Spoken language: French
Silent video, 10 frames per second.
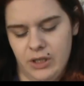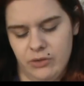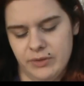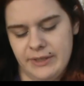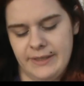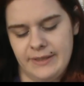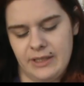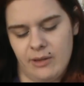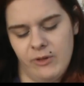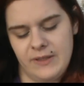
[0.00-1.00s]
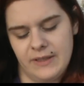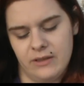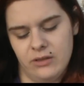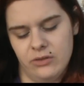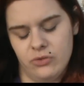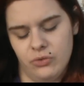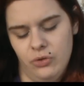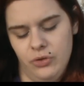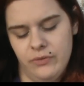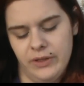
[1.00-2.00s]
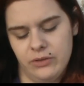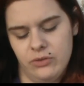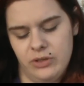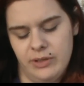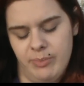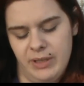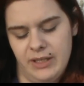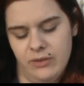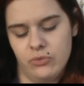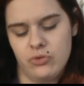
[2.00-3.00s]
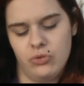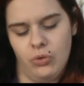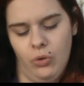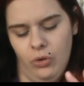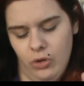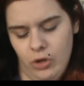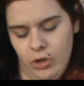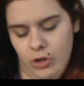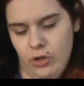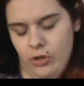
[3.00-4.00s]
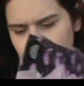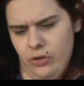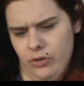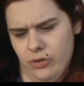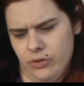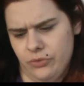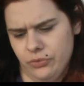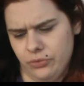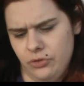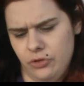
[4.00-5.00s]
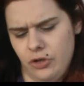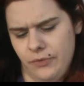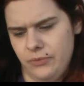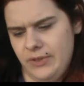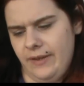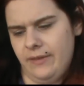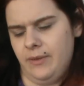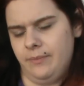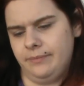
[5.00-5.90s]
Donc ça c'était à moins 50, donc au lieu de 22 j'ai payé 11 euros. Euh, donc dedans vous avez...